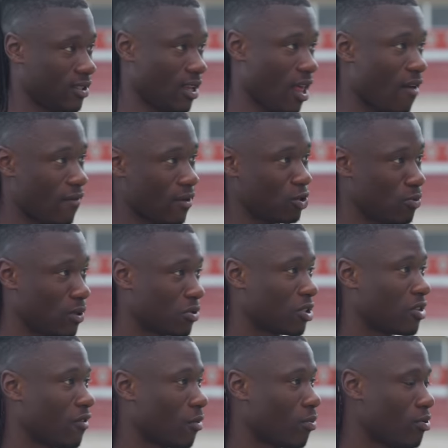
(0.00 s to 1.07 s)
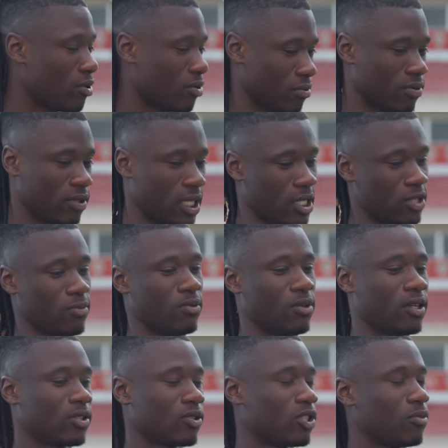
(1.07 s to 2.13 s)
à la fin du match contre Liverpool. C'est un, simple,
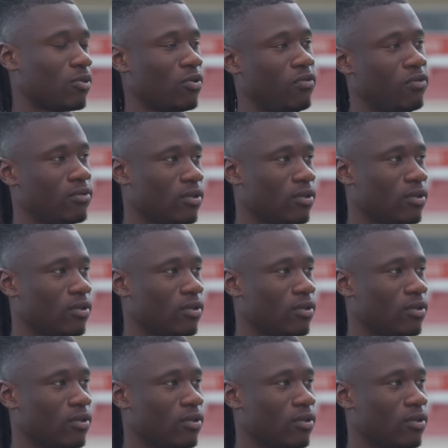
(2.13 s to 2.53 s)
un sentiment de fou.